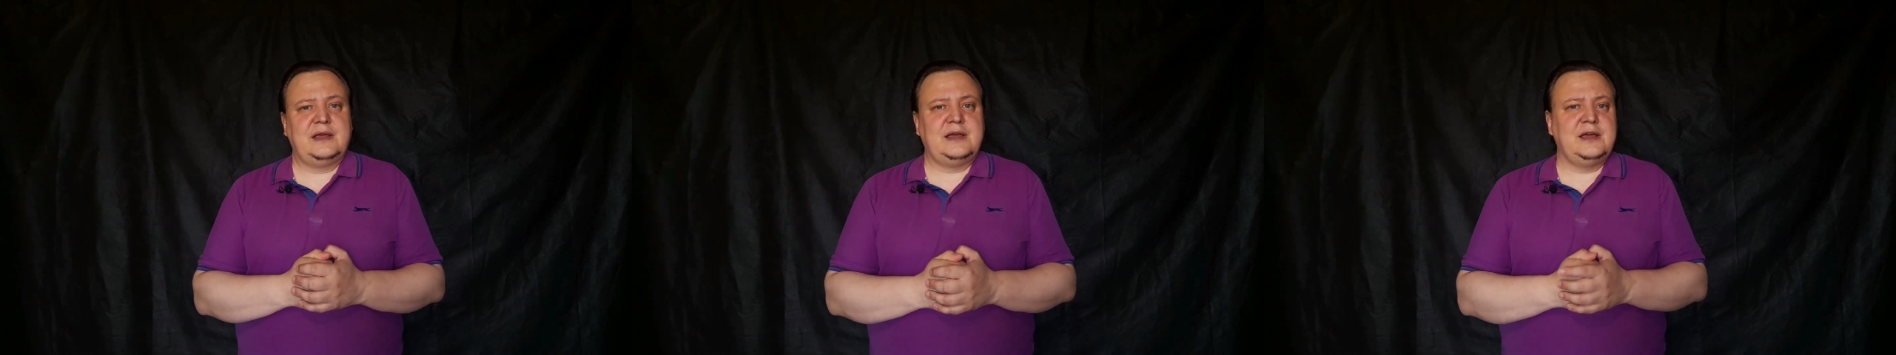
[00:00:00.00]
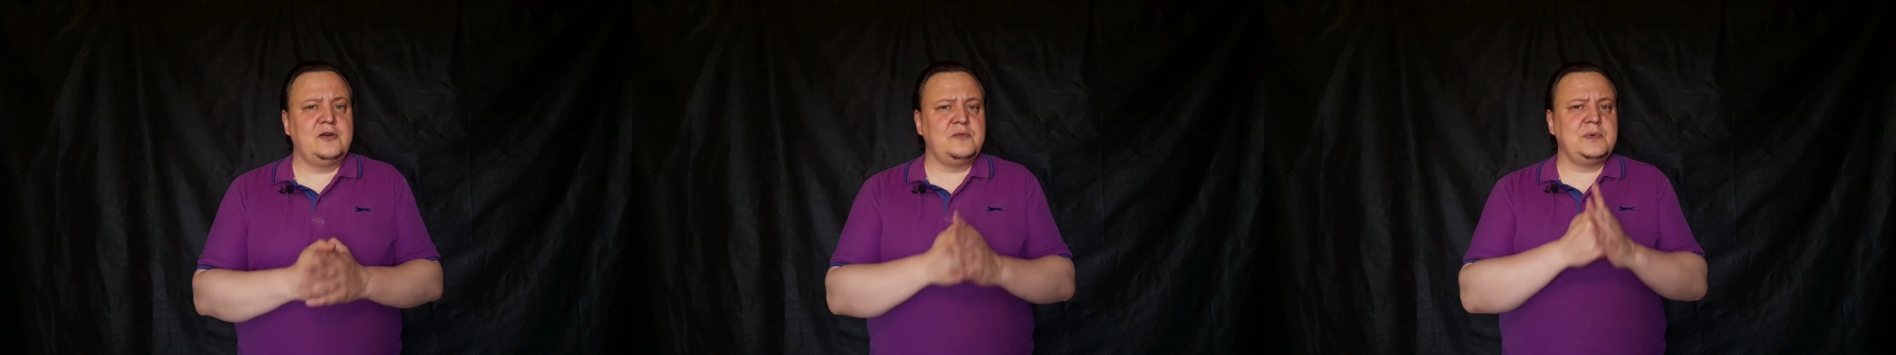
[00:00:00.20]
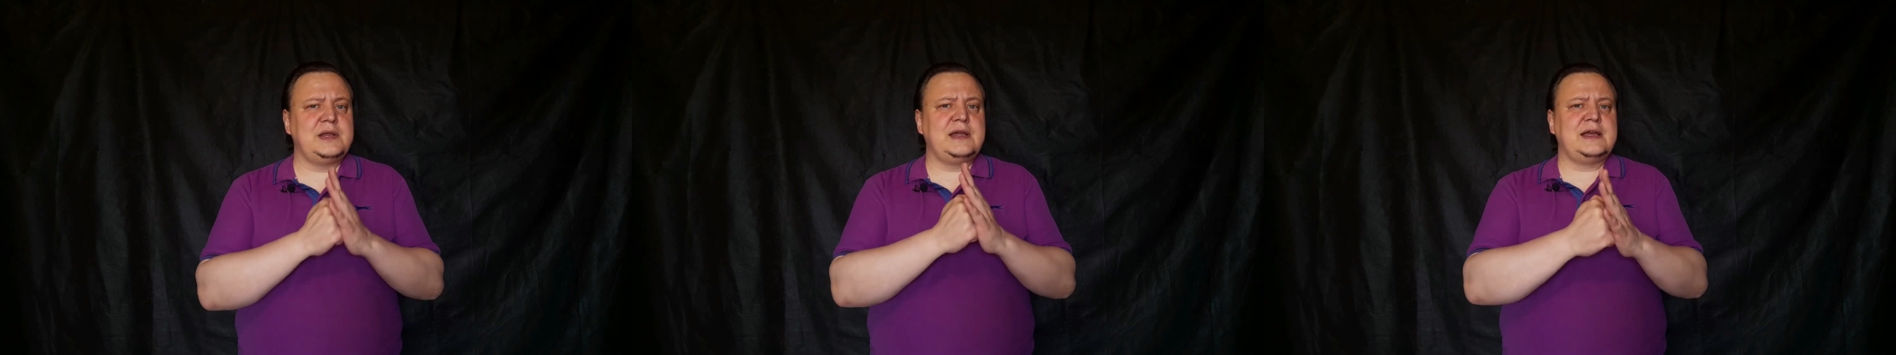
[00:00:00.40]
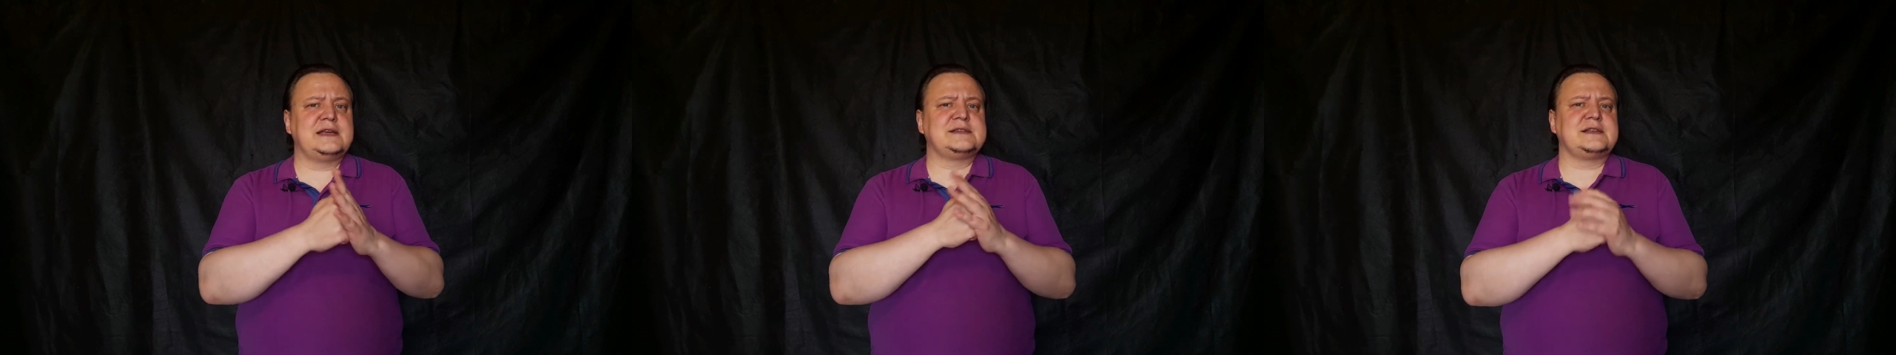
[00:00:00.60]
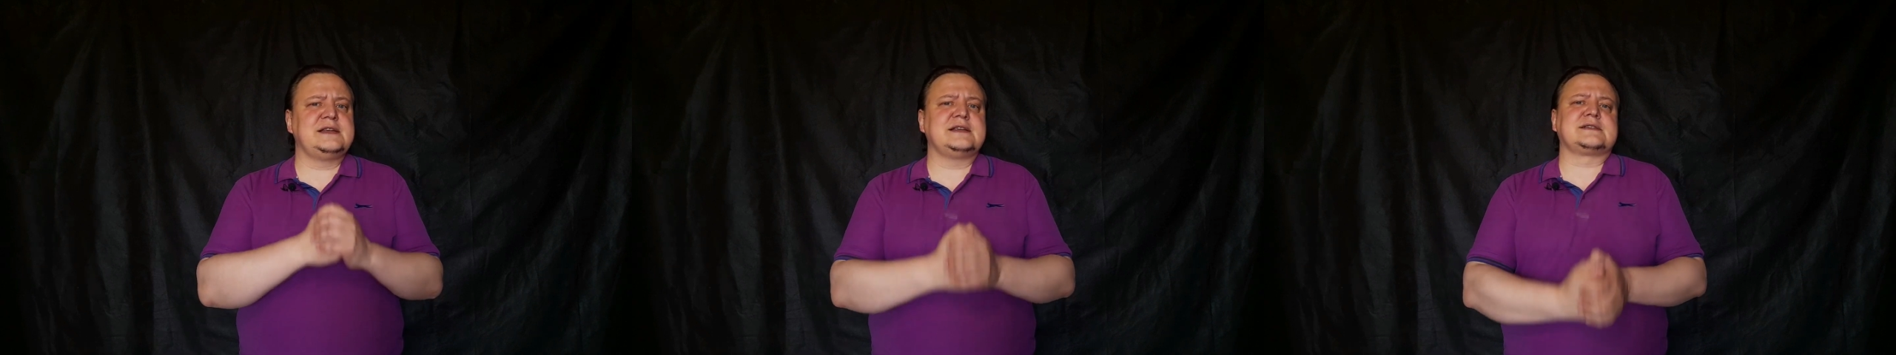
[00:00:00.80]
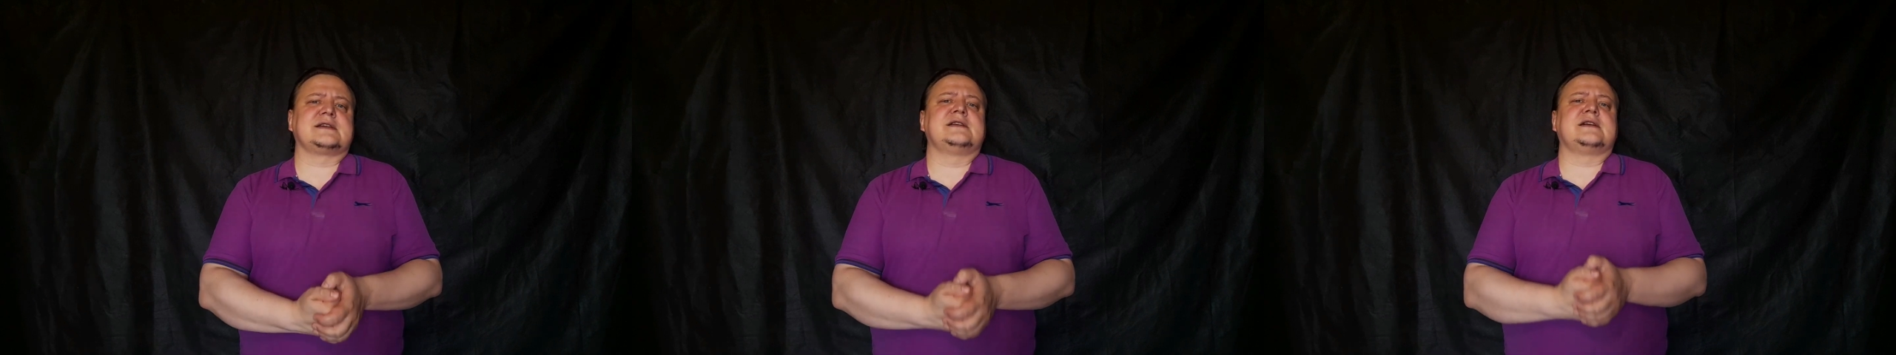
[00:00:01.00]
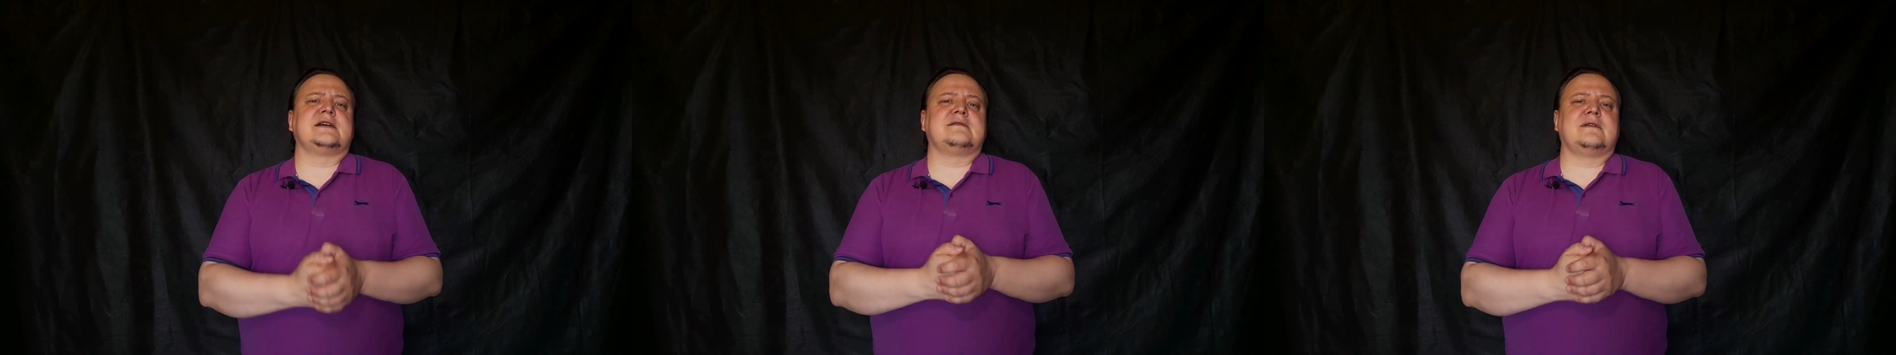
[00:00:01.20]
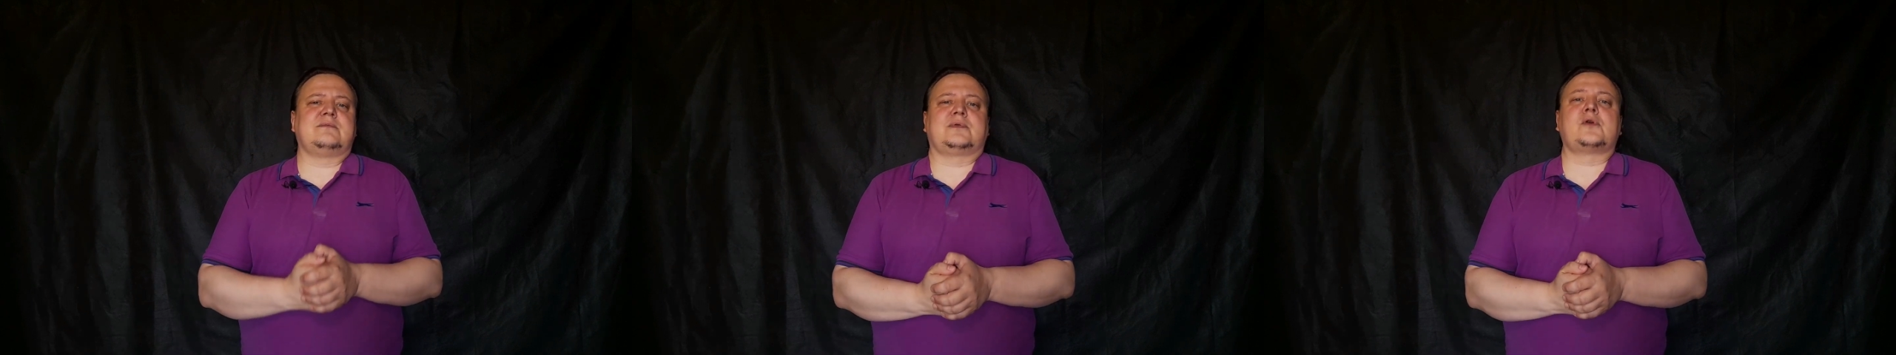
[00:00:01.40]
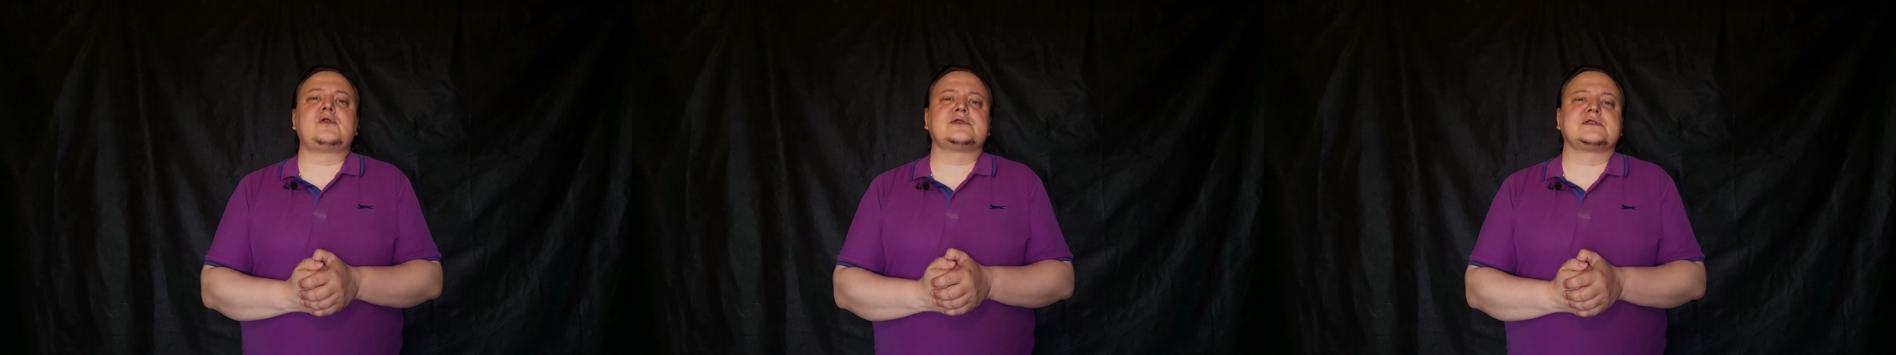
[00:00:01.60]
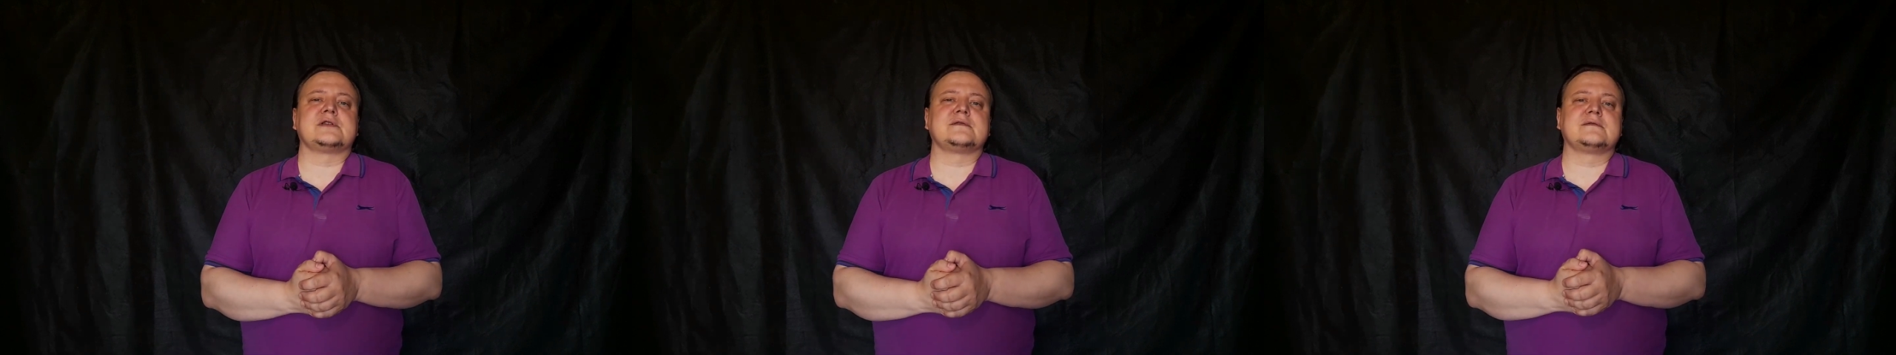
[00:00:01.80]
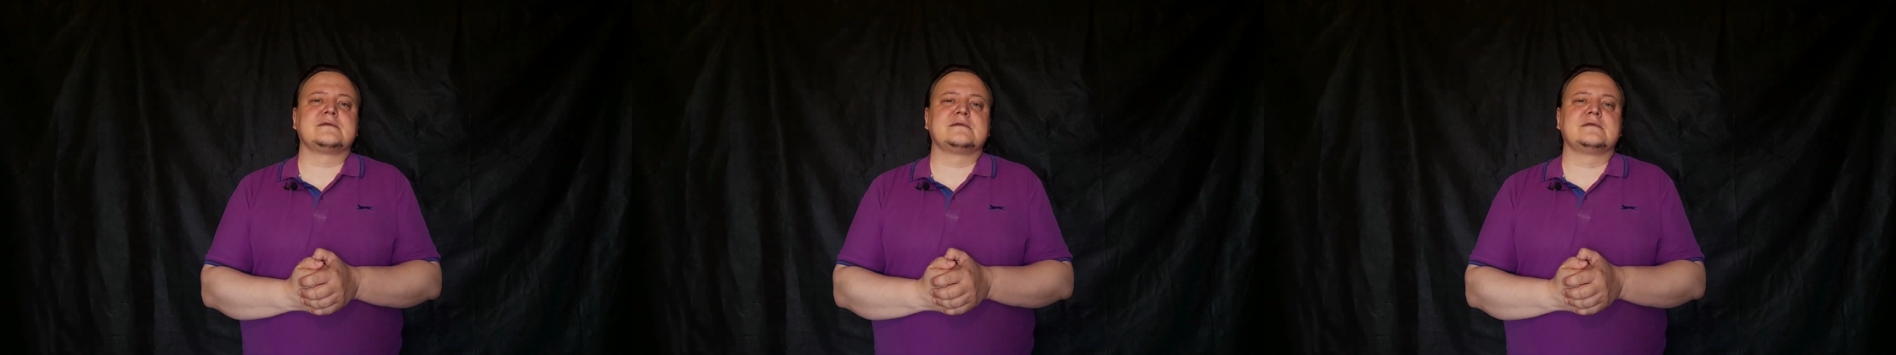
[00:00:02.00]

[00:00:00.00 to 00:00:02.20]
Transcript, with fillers: И у меня есть несколько вопросов,